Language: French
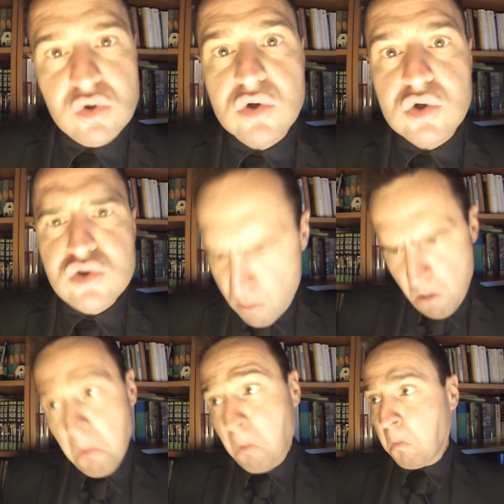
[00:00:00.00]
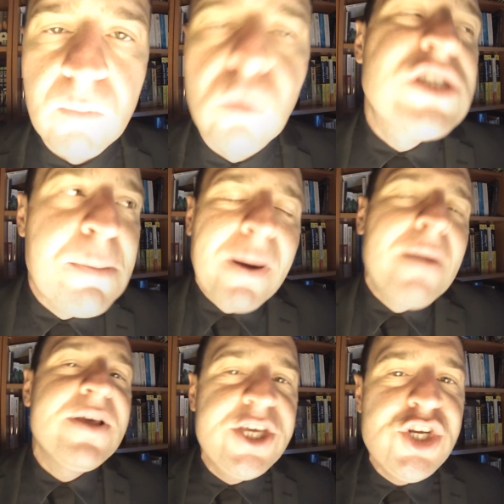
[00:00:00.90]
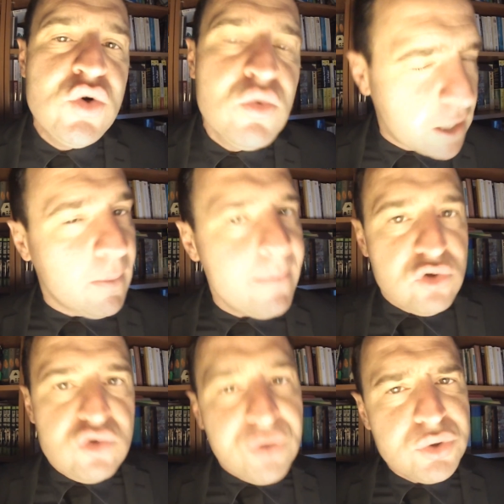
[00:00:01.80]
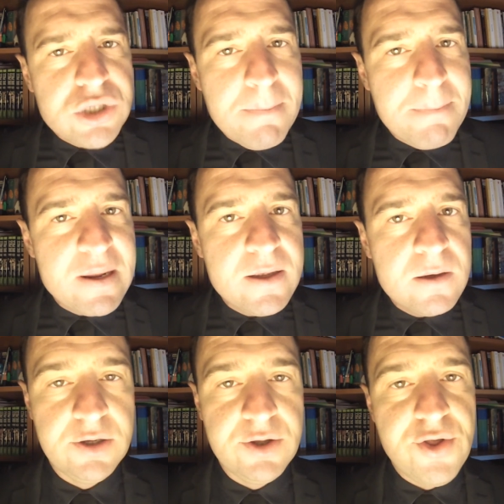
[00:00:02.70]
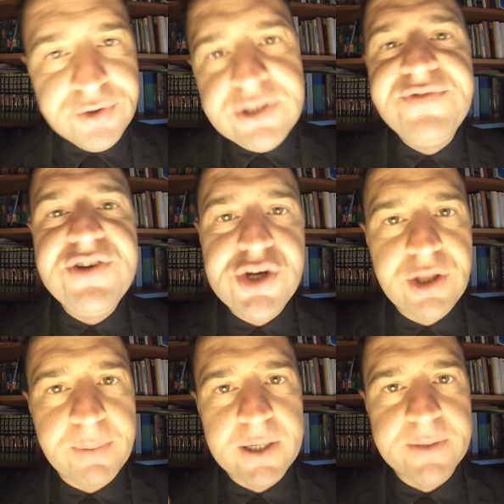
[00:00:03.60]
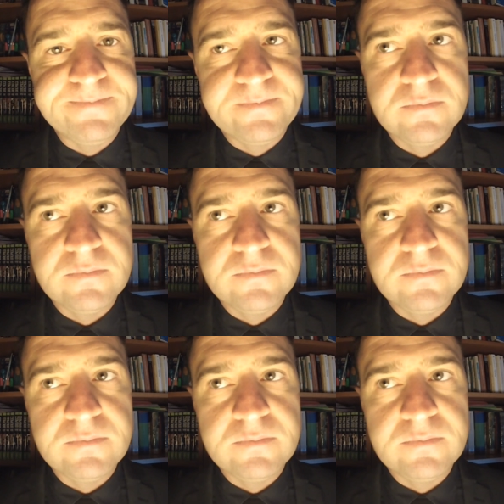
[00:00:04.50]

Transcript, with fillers: Le son. Bon, c'est pas le mec qui joue, mais quand même, tu vois du gameplay. Euh, The Division après.